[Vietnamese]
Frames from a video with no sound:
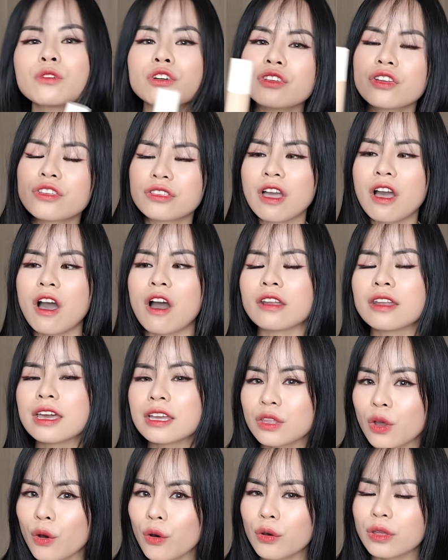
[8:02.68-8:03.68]
nó nhỏ nhỏ này
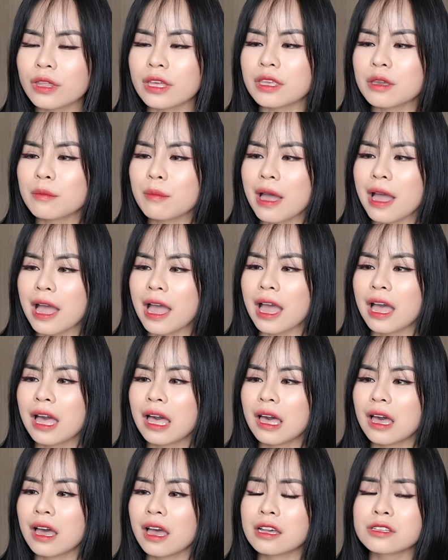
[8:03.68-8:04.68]
thôi thế nhưng mà
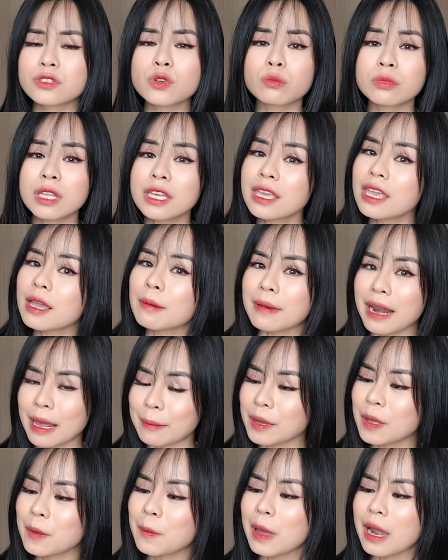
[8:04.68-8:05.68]
dùng tiết kiệm
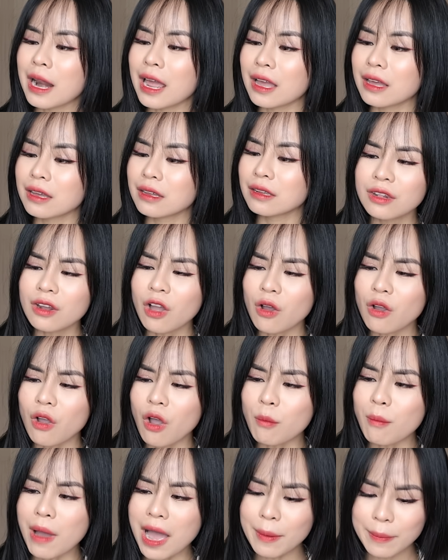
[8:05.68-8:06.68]
lắm các bạn ạ nó
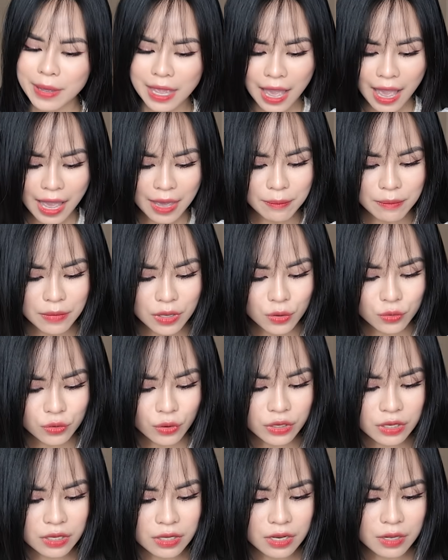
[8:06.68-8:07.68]
có 32 ml
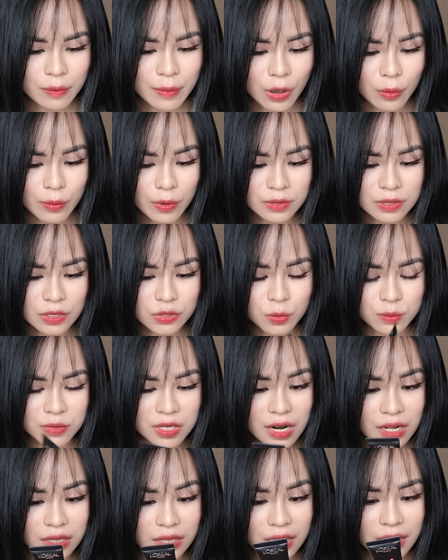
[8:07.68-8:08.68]
thôi nhưng mà không hiểu sao dùng
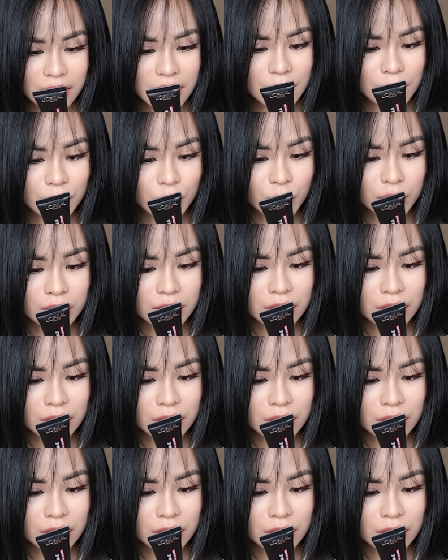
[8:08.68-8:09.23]
rất là tiết kiệm luôn